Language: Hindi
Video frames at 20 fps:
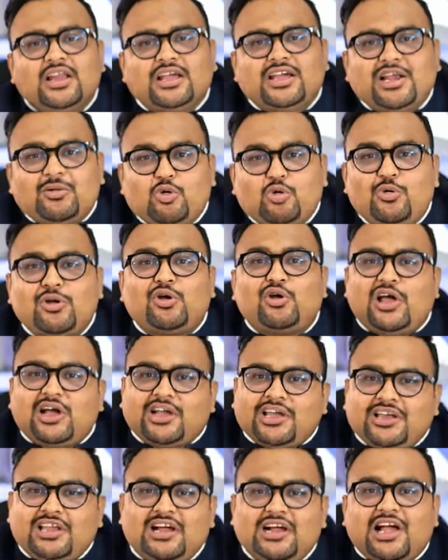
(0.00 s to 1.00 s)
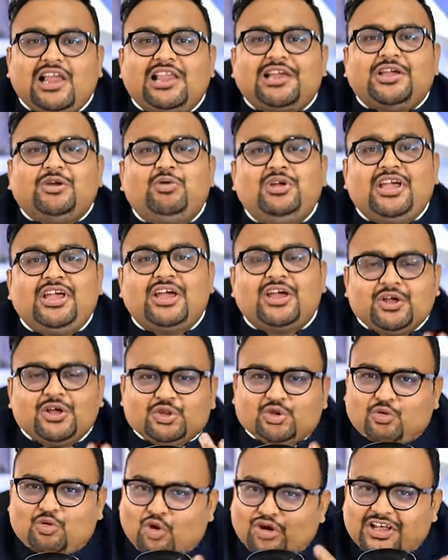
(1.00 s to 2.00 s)
लेकिन अब ओला की लंका लगी हुई है
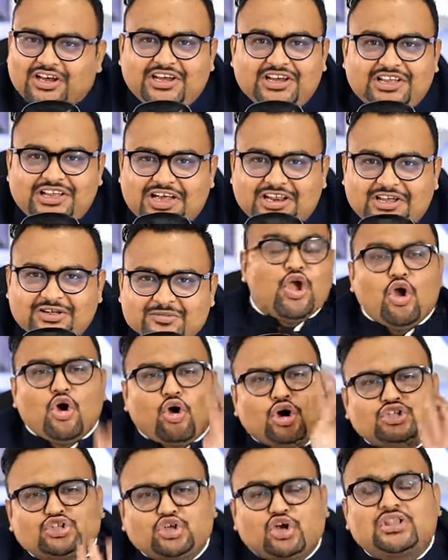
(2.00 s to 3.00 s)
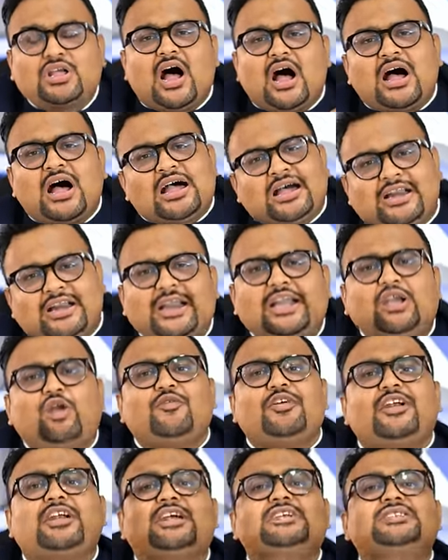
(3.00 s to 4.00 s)
तो ऑर्डर ही नहीं आ रहे और चौथा
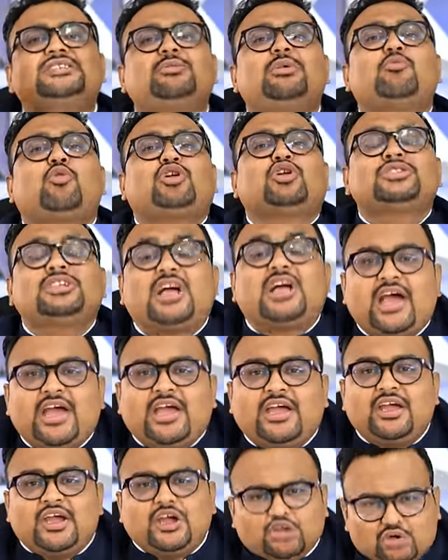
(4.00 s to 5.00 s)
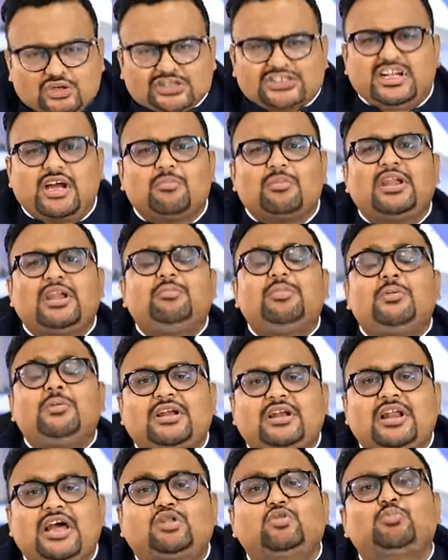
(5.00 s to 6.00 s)
रेट ऑफ इंटरेस्ट भी बहुत ज़्यादा है तो किसी का मन भी
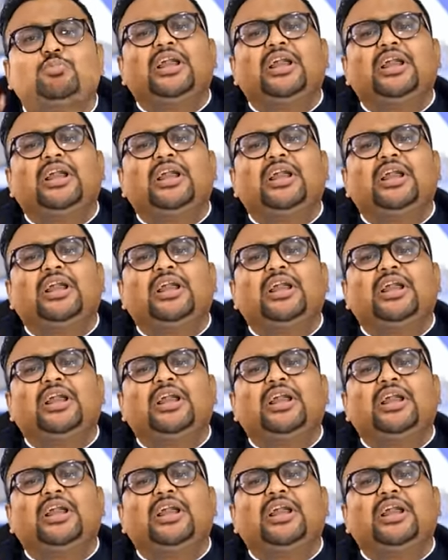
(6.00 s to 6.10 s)
बन रहा है तो